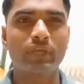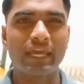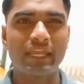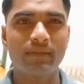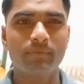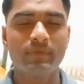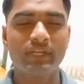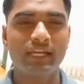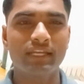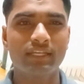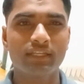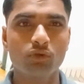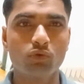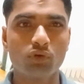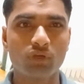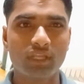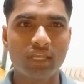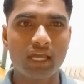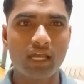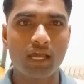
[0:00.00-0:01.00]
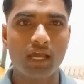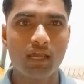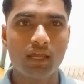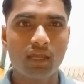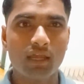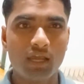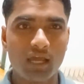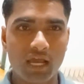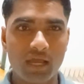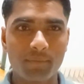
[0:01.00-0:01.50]
कैरिमिनाटी हो गया
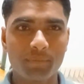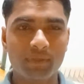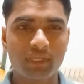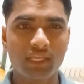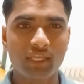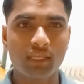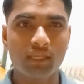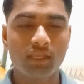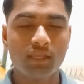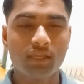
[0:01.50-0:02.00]
आपके